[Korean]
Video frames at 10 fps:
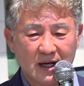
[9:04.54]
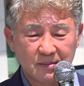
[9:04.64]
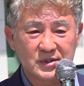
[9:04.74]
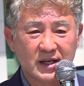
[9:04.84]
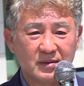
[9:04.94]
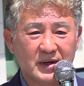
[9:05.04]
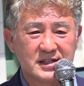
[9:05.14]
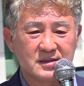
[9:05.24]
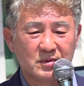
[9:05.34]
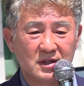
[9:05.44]
감사의
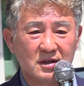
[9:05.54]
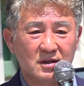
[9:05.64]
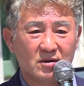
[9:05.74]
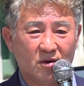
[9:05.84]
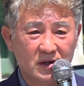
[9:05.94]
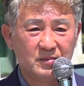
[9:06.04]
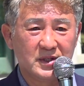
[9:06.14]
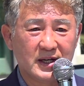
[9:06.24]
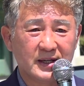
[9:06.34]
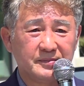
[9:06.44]
말씀을
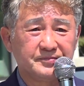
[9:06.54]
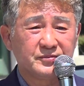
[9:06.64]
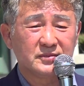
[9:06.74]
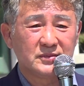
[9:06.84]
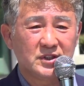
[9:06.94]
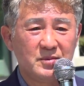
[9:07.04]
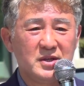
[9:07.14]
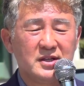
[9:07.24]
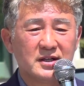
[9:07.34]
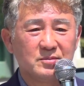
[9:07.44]
올립니다.
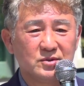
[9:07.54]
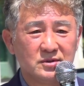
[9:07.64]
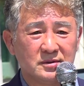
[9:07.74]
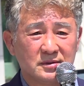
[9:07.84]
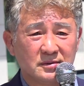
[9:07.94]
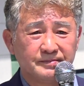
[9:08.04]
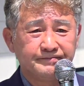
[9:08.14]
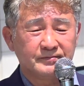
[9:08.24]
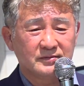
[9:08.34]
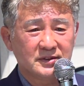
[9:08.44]
시민 여러분
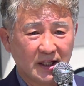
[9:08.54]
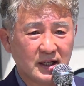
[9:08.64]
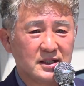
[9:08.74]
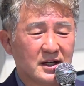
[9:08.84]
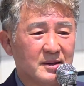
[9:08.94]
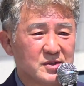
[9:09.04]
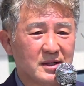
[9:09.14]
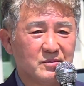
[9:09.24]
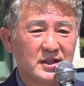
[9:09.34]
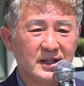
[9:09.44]
대단히
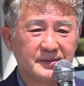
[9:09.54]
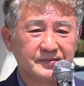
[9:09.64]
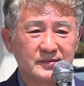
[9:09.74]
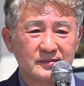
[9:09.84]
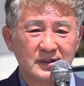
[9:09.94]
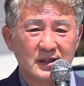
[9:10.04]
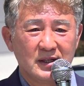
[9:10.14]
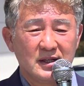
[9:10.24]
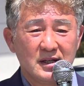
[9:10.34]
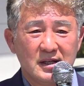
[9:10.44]
감사합니다.
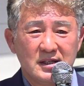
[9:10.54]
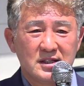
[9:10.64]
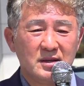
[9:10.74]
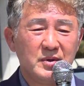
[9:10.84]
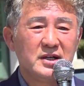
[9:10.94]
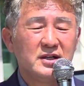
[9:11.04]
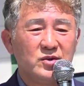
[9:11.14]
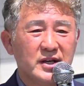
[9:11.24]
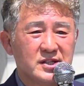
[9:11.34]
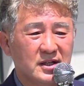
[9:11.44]
시민을
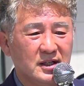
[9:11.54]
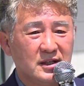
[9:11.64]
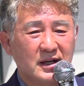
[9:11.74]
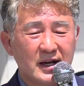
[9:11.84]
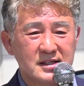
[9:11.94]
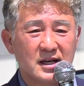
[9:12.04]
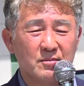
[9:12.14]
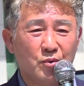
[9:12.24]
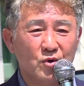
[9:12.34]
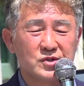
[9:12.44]
위해서
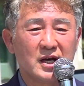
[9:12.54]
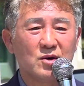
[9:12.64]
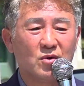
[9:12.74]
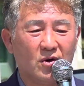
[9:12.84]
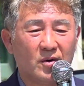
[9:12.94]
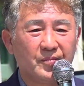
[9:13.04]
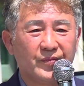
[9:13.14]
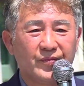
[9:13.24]
항상 봉사하고